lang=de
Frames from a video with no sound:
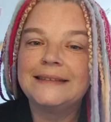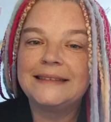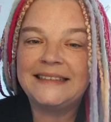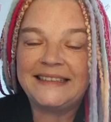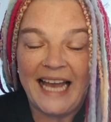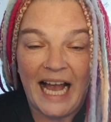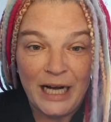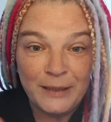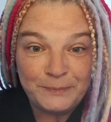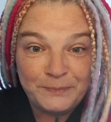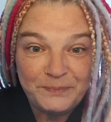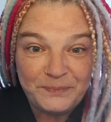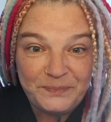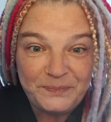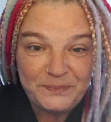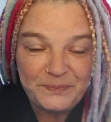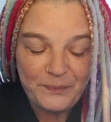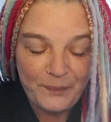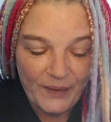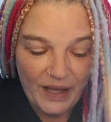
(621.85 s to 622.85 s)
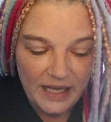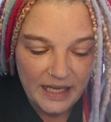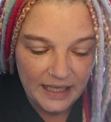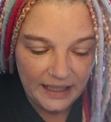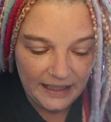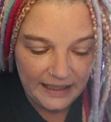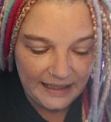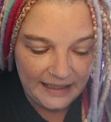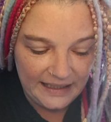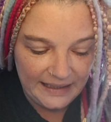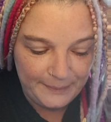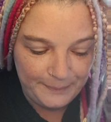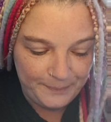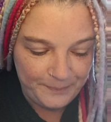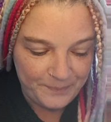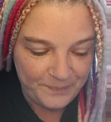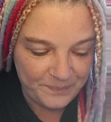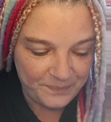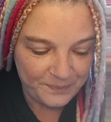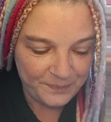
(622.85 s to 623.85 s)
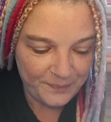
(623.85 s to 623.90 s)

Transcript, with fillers: Ja. Ähm,